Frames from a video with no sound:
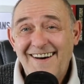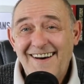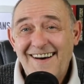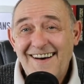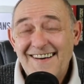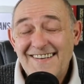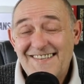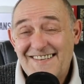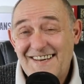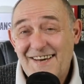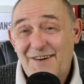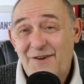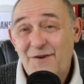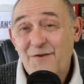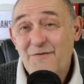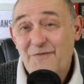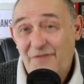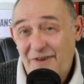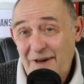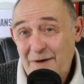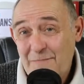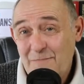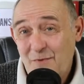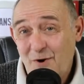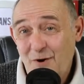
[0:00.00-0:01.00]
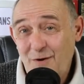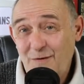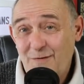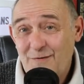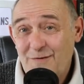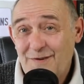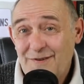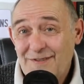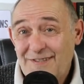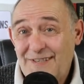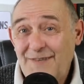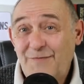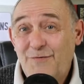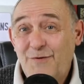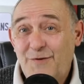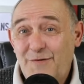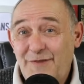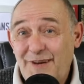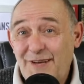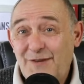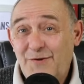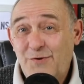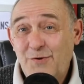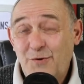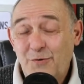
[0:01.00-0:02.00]
c'est que vraiment, si vous
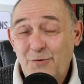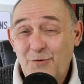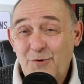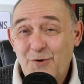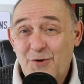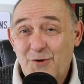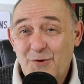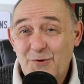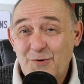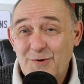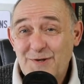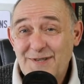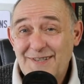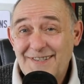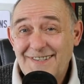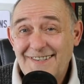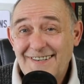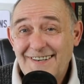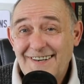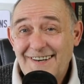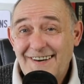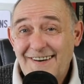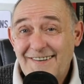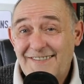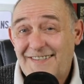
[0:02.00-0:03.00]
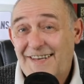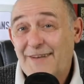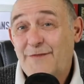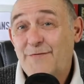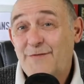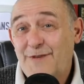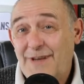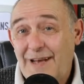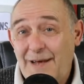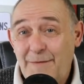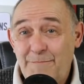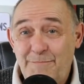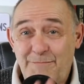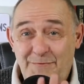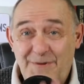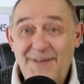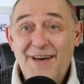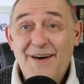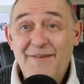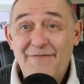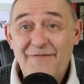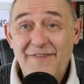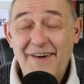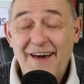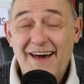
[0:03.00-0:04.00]
devez être sûr d'une chose, c'est que vous allez
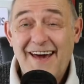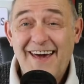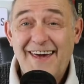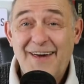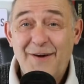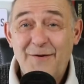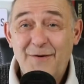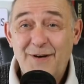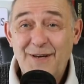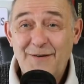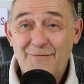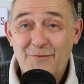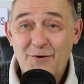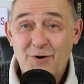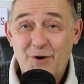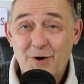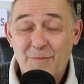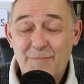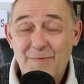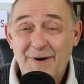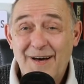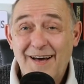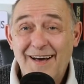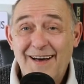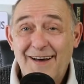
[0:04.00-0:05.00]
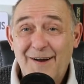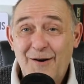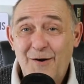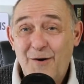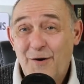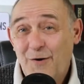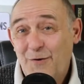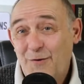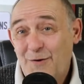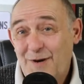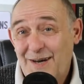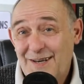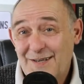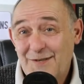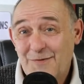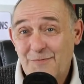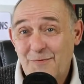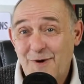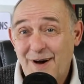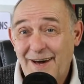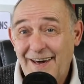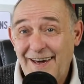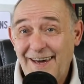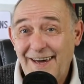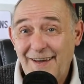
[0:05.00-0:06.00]
bien faire rigoler vos copains lors de la
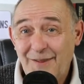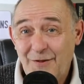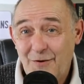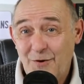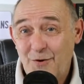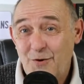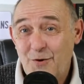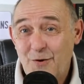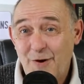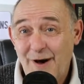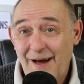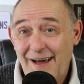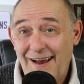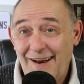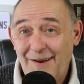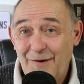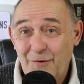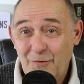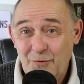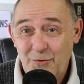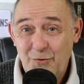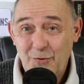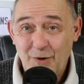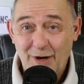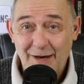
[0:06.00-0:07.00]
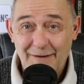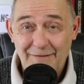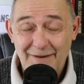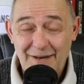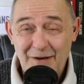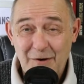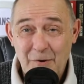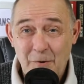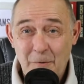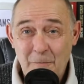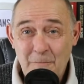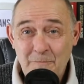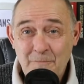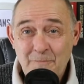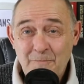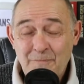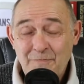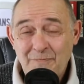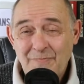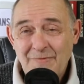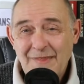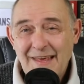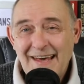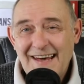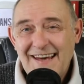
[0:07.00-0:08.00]
soirée de Noël ou du réveillon.
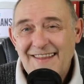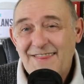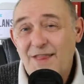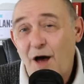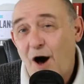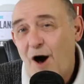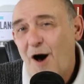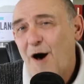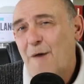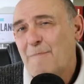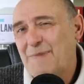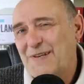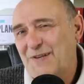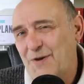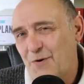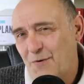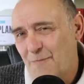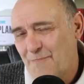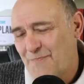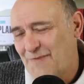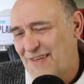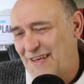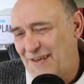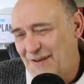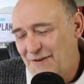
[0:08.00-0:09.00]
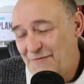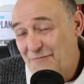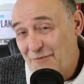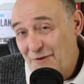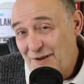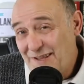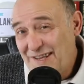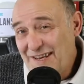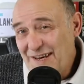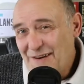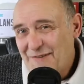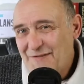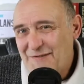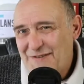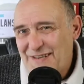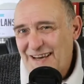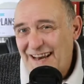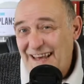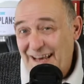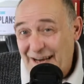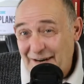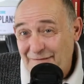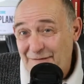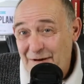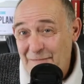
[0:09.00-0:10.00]
Non, parce que il faut le dire, vous
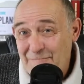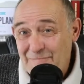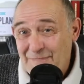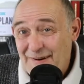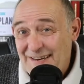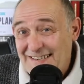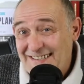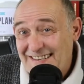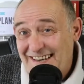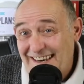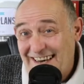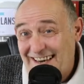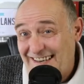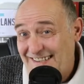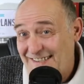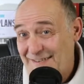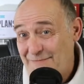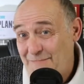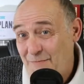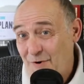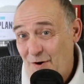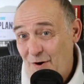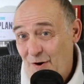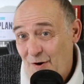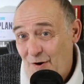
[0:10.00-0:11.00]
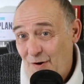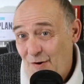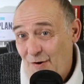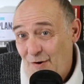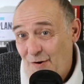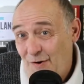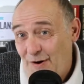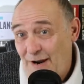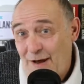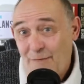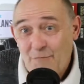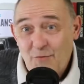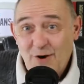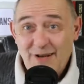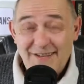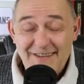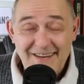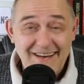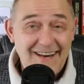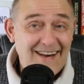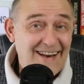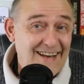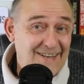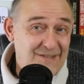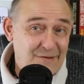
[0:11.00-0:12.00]
allez quand même passer quasiment la
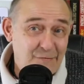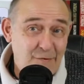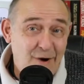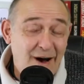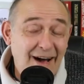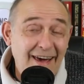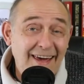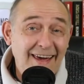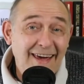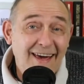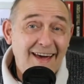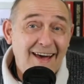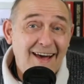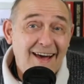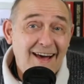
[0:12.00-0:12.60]
moitié de la soirée